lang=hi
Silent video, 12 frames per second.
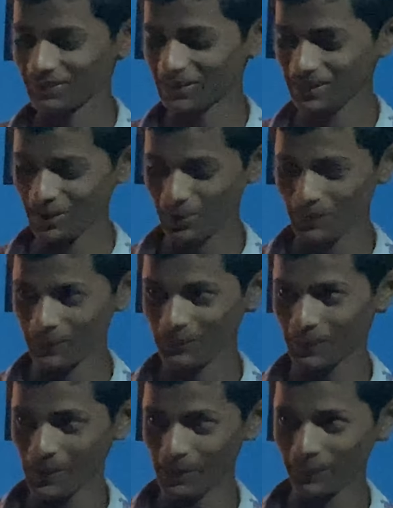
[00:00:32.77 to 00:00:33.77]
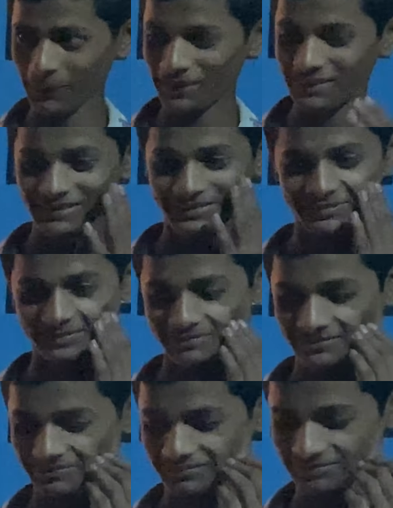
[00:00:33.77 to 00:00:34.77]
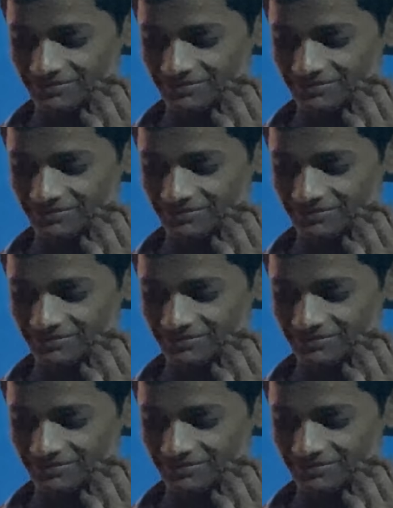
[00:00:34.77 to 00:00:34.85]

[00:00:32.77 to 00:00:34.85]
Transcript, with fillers: उसको आज ये नोटों